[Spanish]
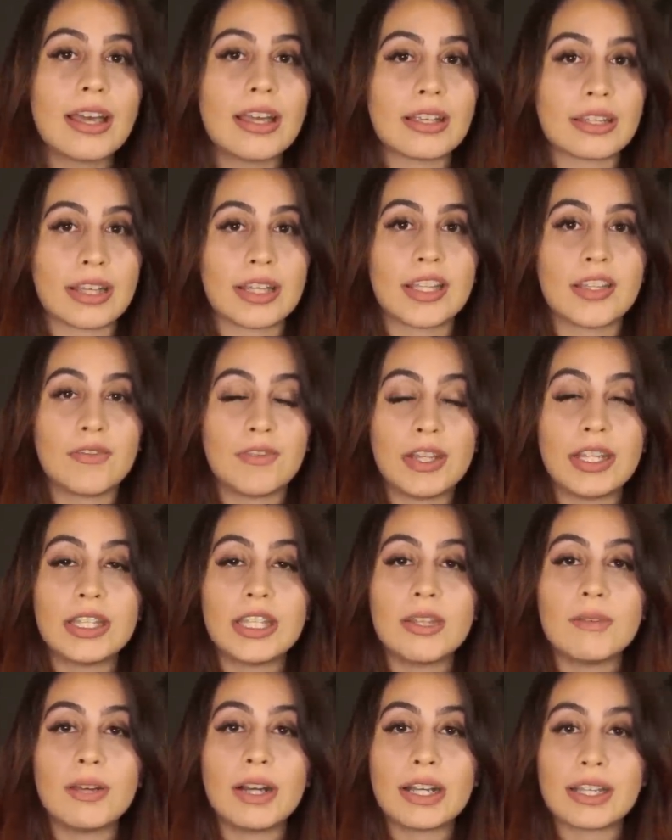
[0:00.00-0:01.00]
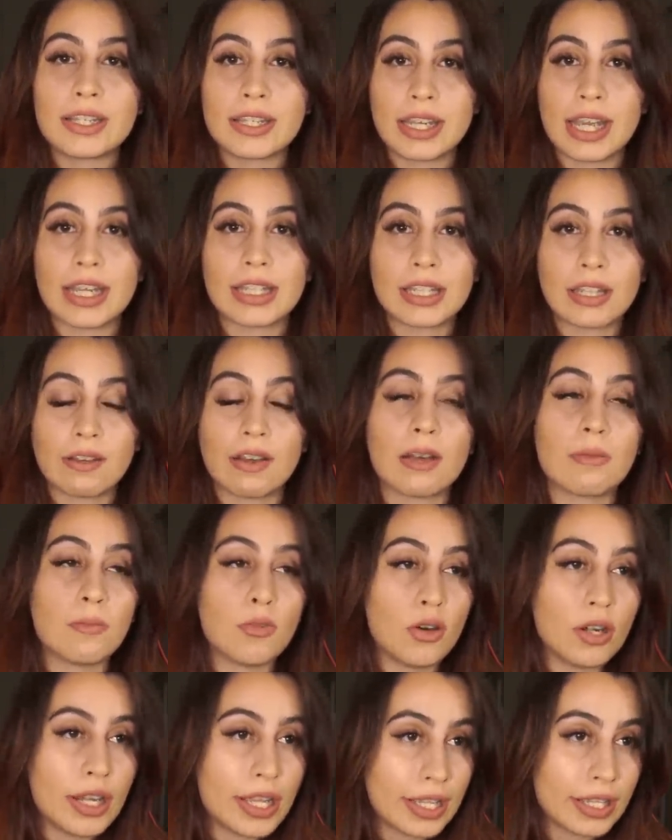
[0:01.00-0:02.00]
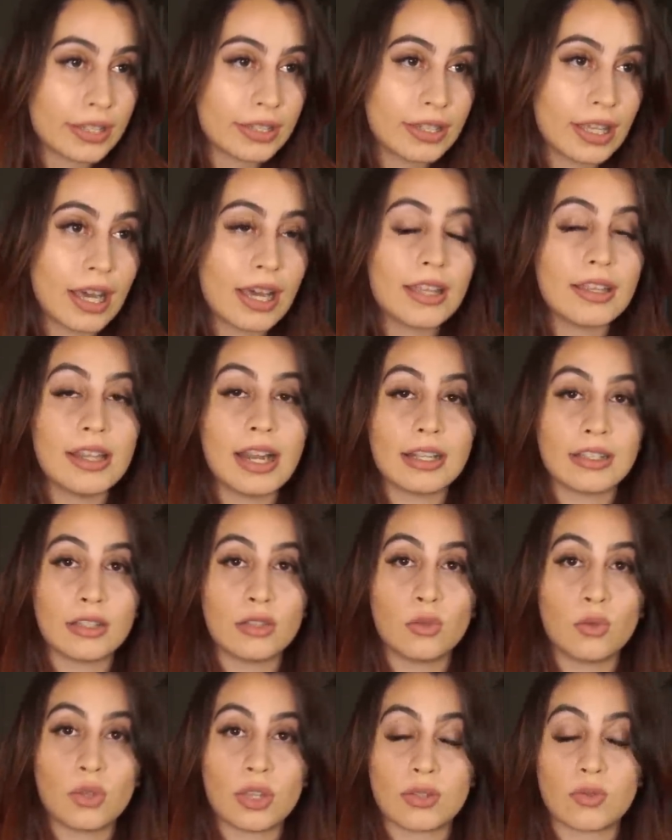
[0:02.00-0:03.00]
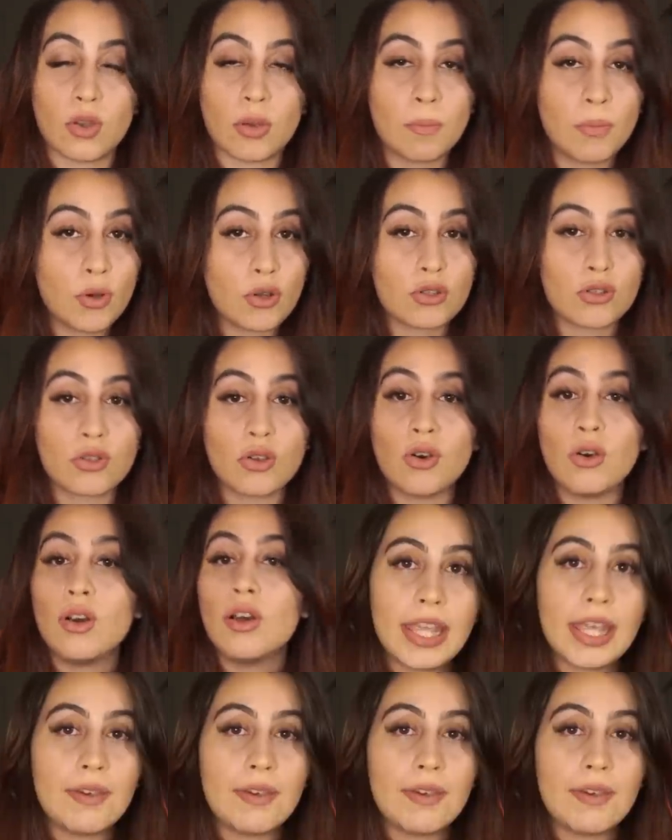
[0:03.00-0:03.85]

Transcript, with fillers: Ella en definitiva ya estaba molesta de la actitud de su esposo